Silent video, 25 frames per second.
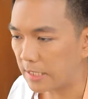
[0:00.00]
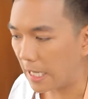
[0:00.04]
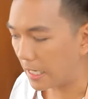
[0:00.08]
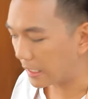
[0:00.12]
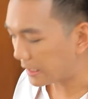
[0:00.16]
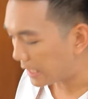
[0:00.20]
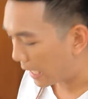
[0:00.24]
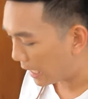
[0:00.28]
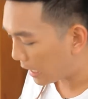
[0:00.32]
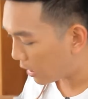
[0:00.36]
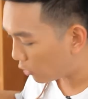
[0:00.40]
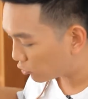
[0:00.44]
จาก
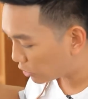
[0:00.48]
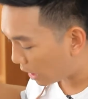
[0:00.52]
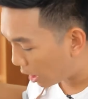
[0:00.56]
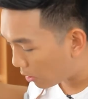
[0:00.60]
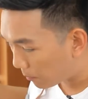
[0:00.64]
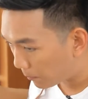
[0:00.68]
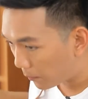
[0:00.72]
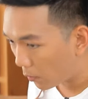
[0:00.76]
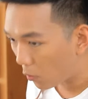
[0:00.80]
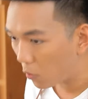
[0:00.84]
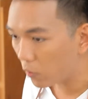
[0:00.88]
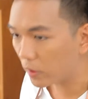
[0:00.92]
นั้นเราจะเอา
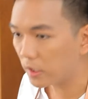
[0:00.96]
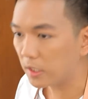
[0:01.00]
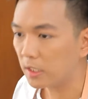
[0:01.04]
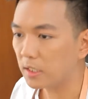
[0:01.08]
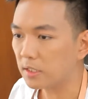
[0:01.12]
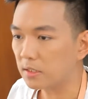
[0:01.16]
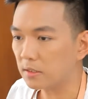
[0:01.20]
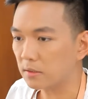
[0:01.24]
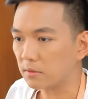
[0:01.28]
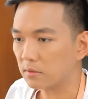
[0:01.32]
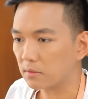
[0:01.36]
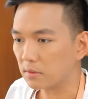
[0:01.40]
ปูขึ้
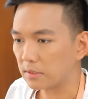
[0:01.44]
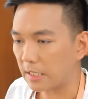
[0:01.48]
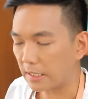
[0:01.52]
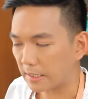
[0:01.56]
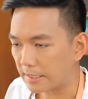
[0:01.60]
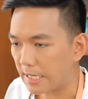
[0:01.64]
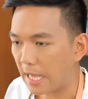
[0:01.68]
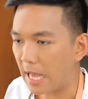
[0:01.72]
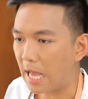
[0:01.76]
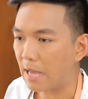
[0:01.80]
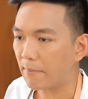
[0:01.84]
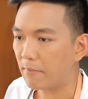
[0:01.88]
นจาก
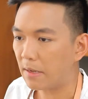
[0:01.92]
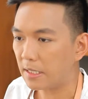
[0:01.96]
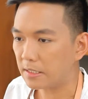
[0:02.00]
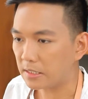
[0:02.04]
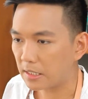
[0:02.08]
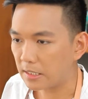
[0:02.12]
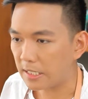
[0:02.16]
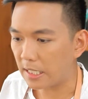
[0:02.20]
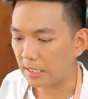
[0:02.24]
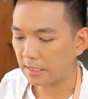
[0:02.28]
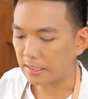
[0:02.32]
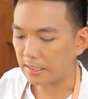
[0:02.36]
น้ำให้เสด็จ